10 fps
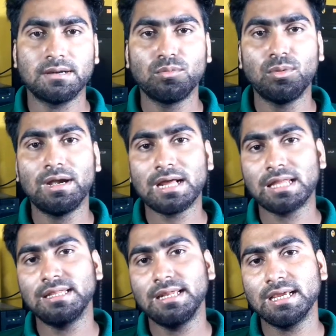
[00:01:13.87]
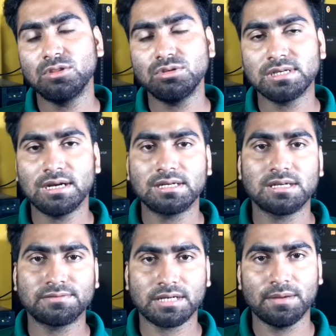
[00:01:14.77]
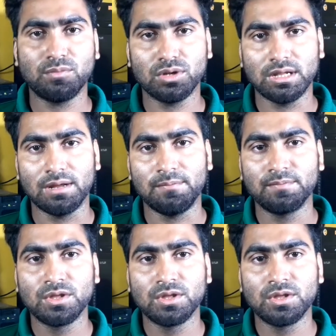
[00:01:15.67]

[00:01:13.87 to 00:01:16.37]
মোবাইলটা হাতে নিয়ে কিন্তু চ্যানেলটা সাবস্ক্রাইব করে দিলাম